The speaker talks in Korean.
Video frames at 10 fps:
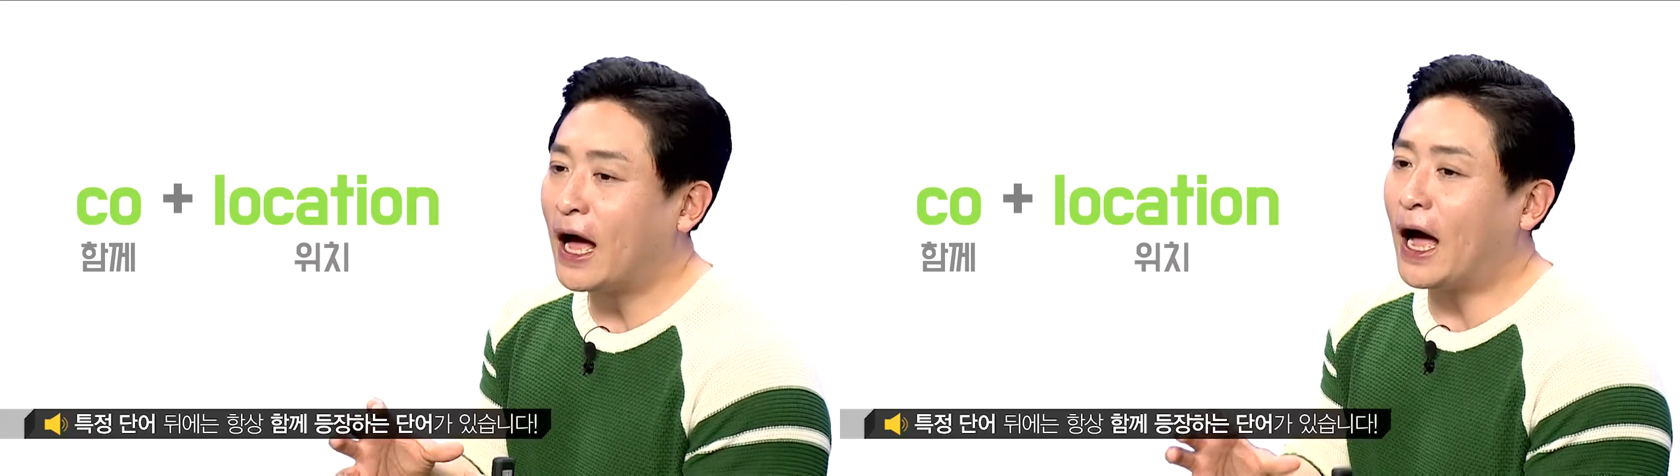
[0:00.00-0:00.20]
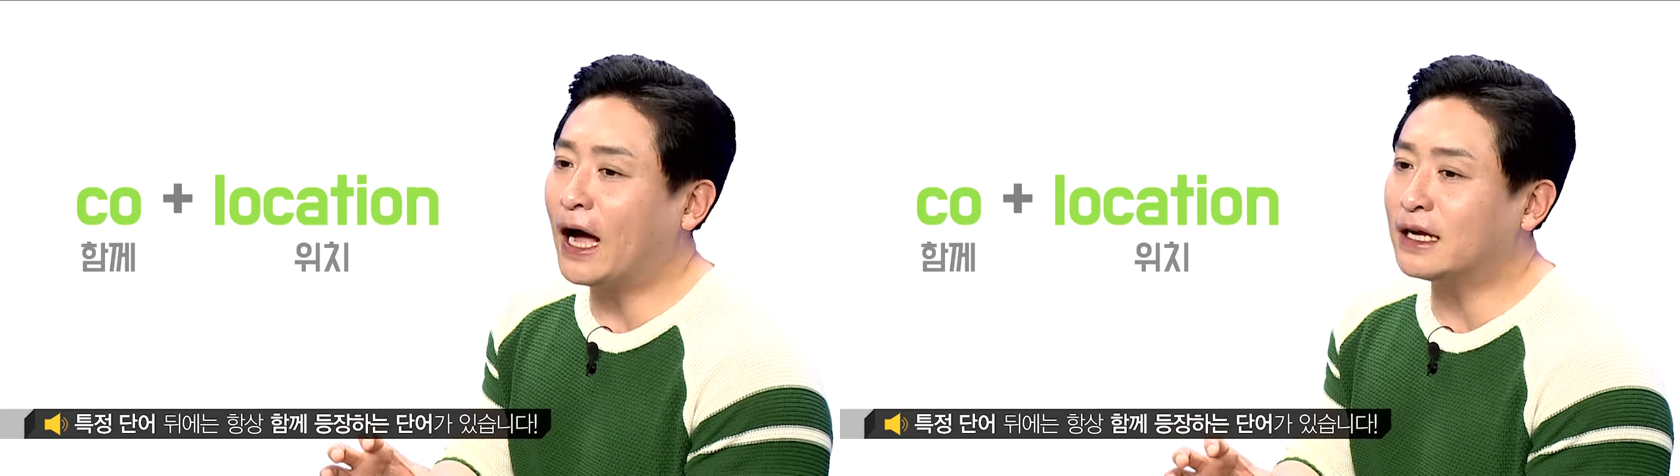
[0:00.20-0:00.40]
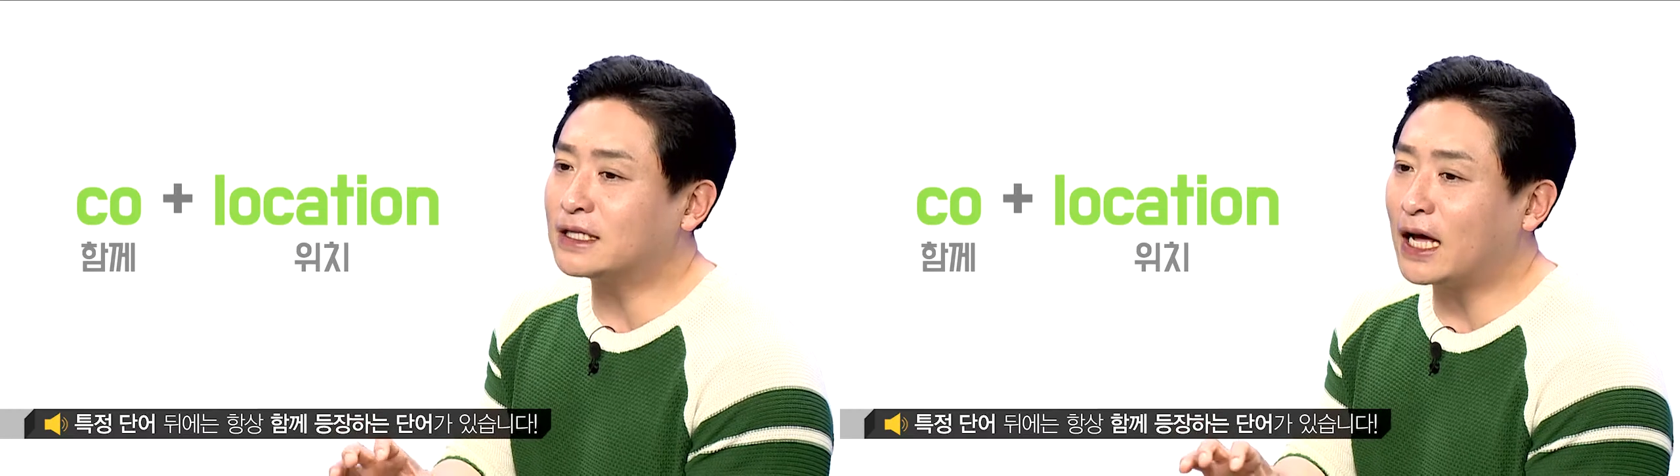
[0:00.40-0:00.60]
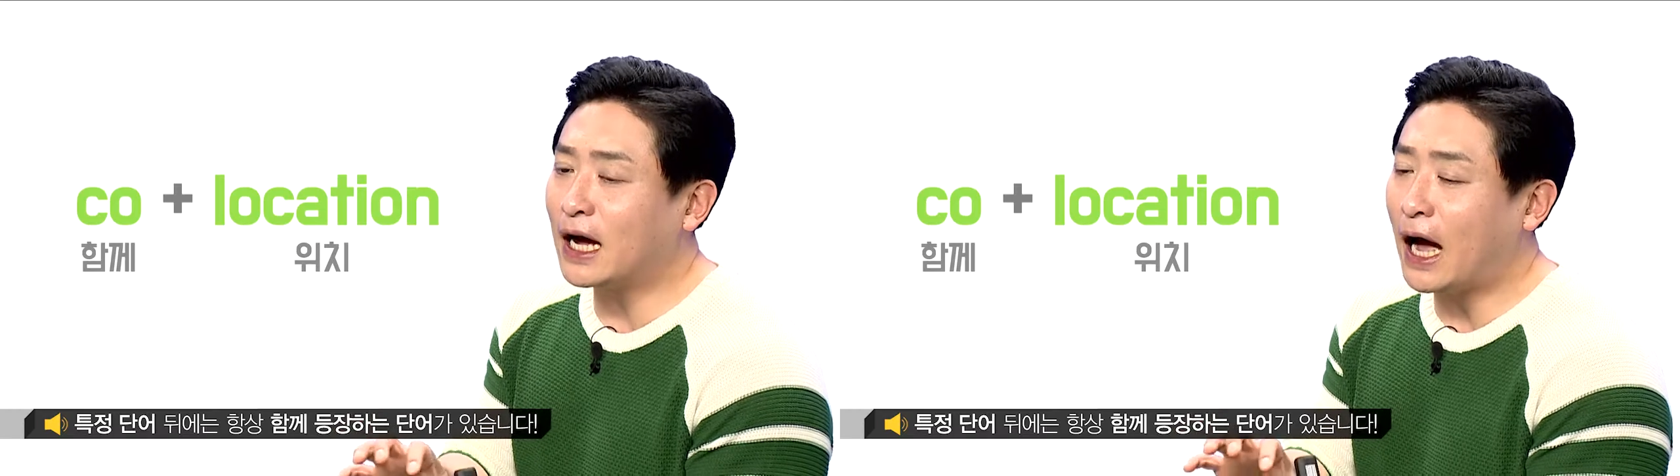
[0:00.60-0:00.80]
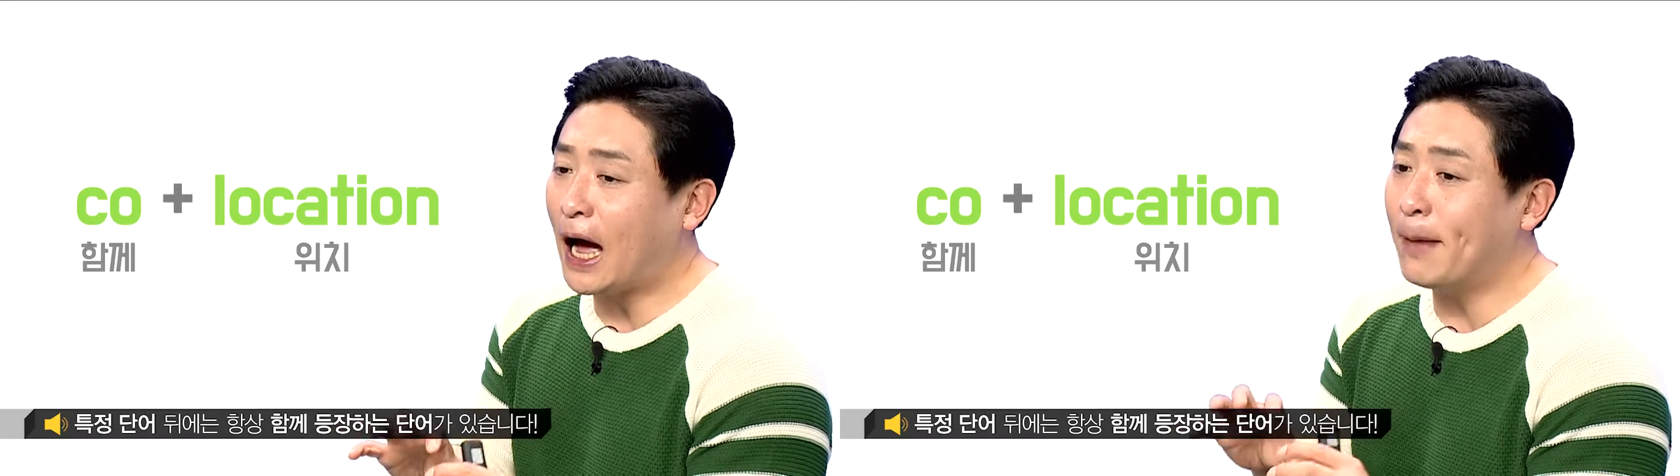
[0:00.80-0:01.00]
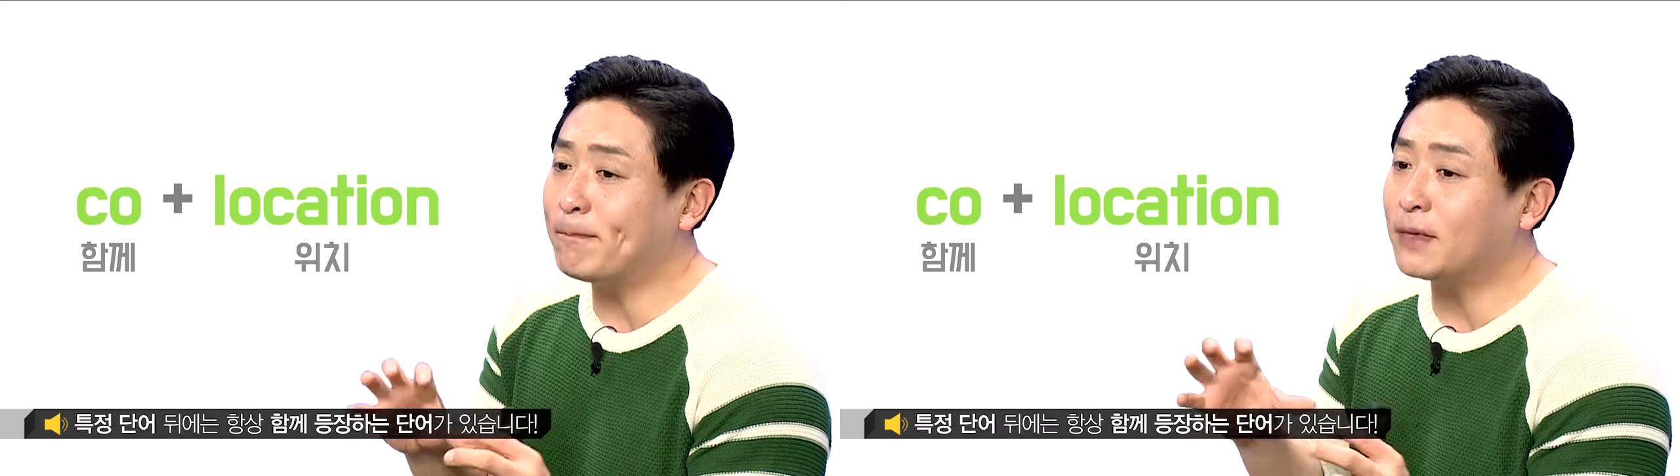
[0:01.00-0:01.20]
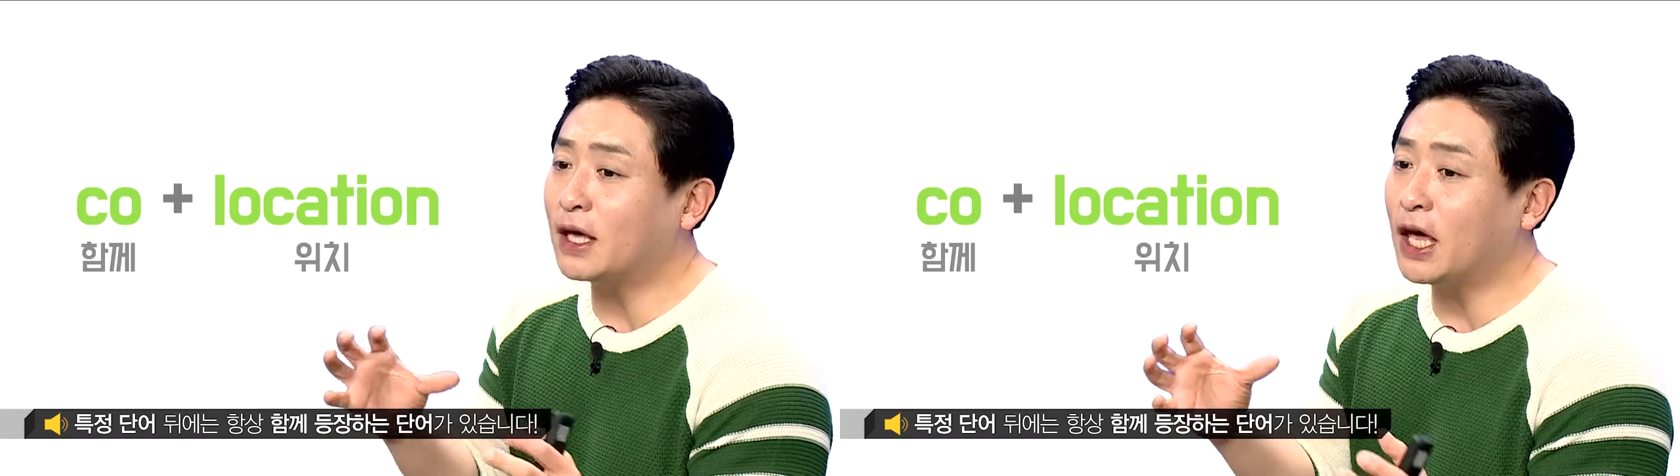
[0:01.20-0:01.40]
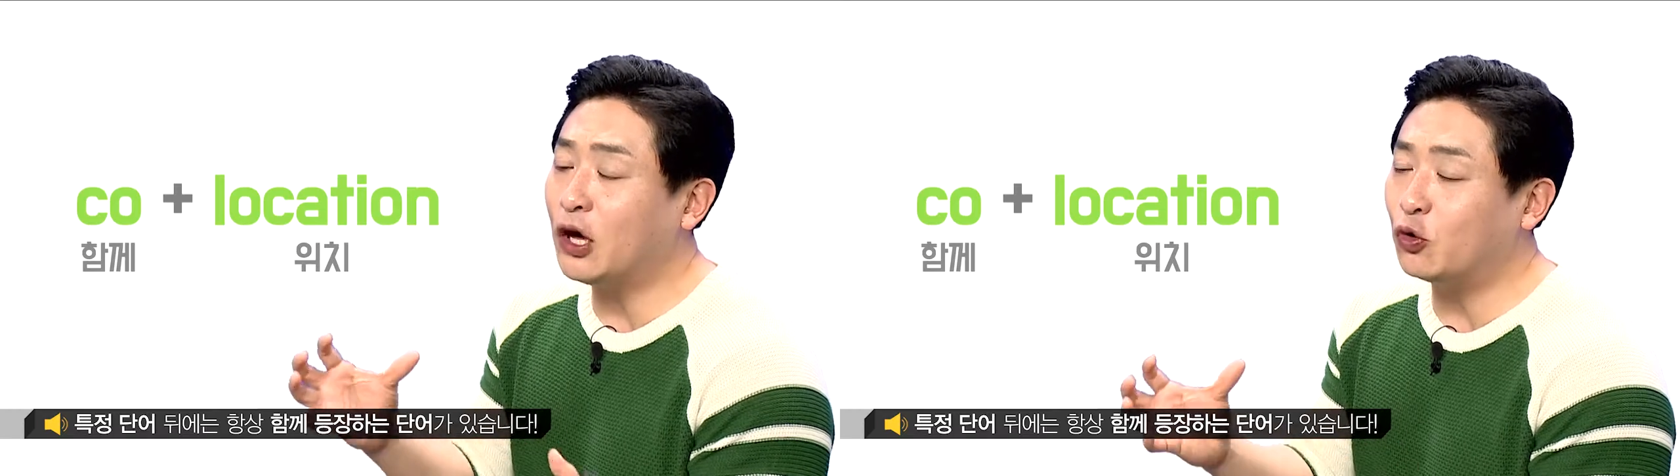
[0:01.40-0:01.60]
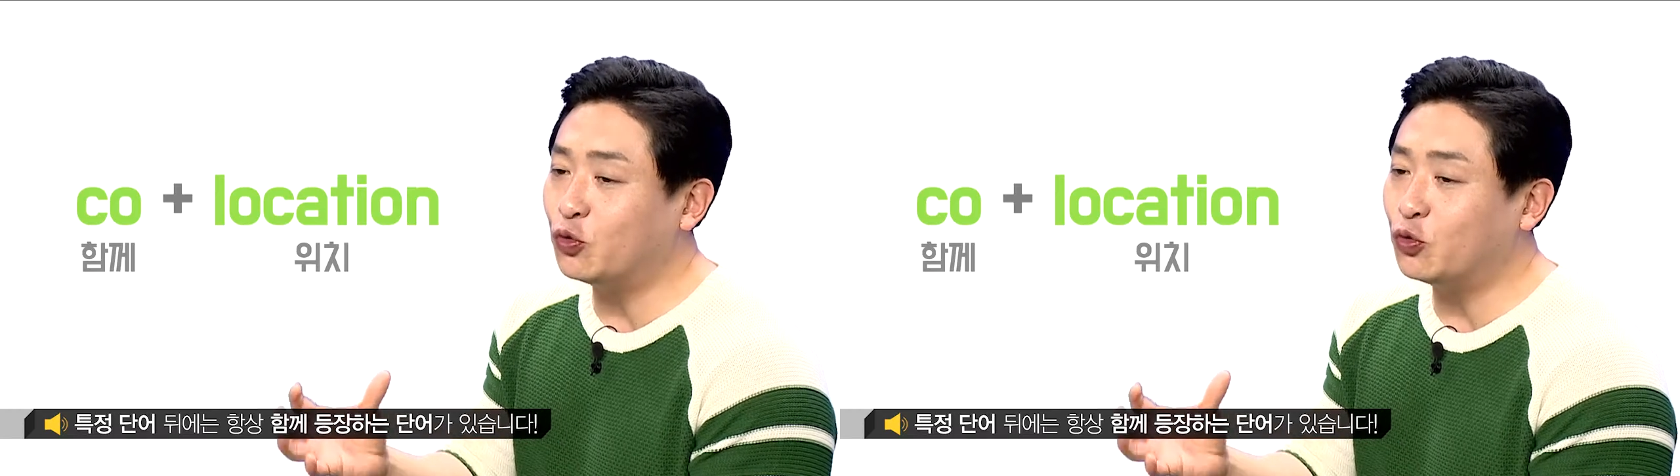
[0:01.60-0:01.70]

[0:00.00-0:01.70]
항상 함께